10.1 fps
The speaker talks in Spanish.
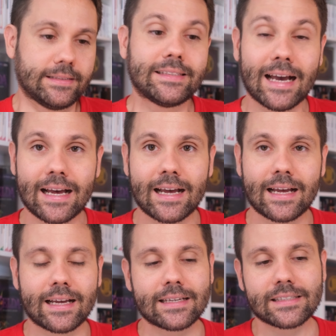
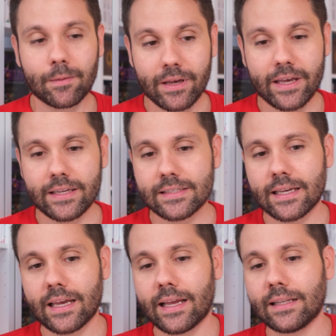Ya sabéis
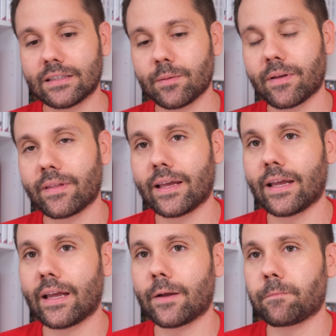que el tema
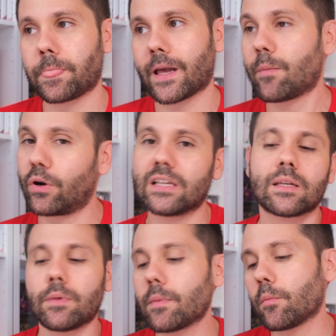de japonés
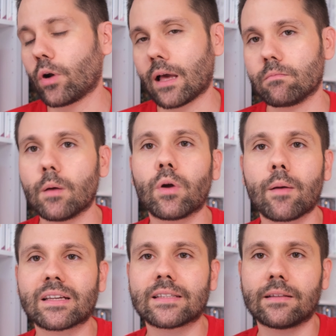a mí me mola, me mola
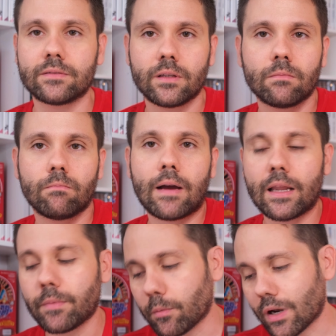bastante,
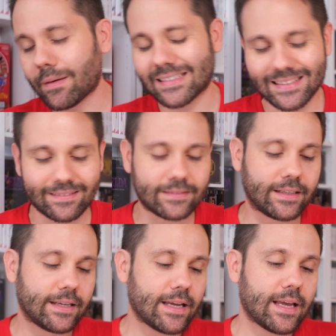¿vale? Me mola
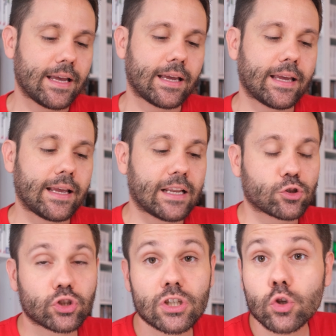bastante. Eh, las
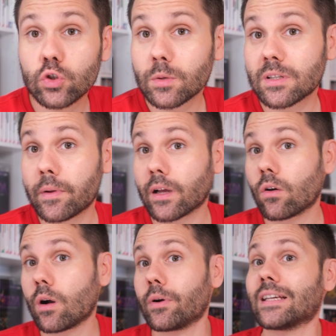cosas exclusivas del mercado
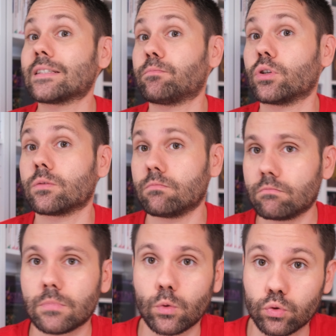japonés, pues
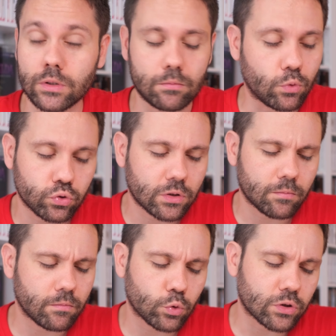me gustan, me gustan,
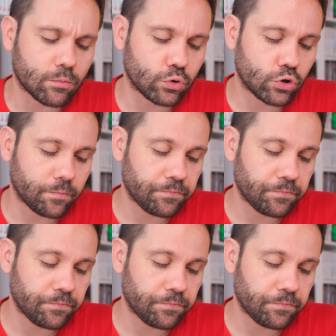me gustan mucho.